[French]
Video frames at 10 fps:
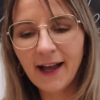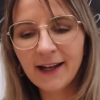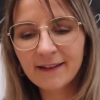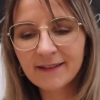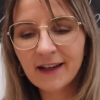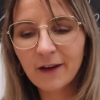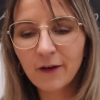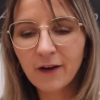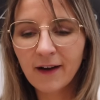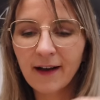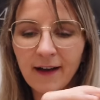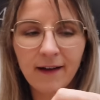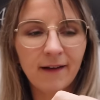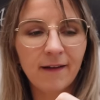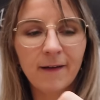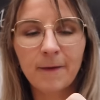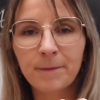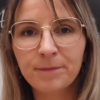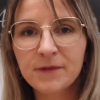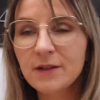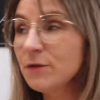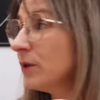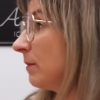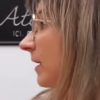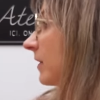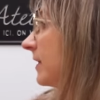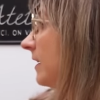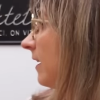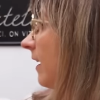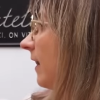À l'intérieur, un tissu Liberty.